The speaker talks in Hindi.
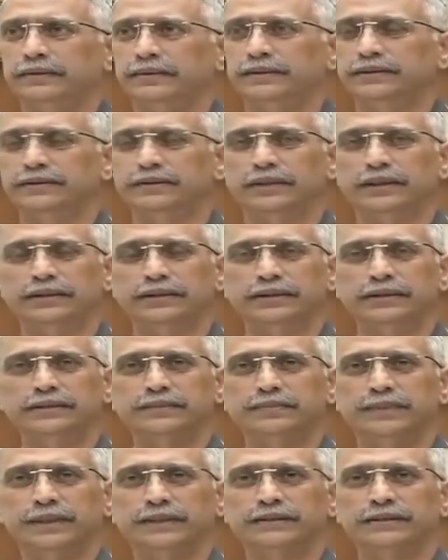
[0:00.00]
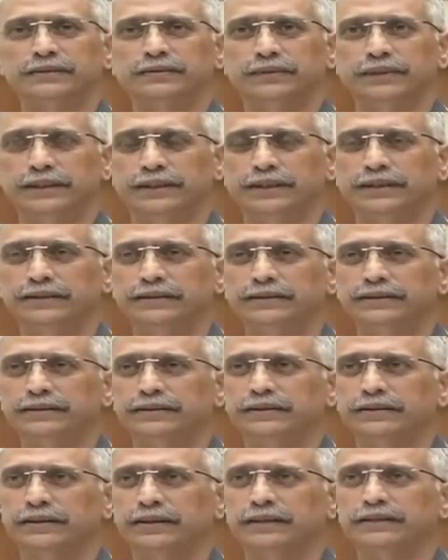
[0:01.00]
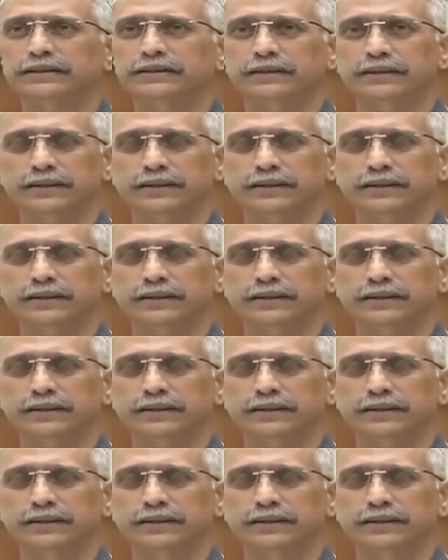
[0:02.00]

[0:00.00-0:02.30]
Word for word: कि जो आदेश पास हुए हैं खास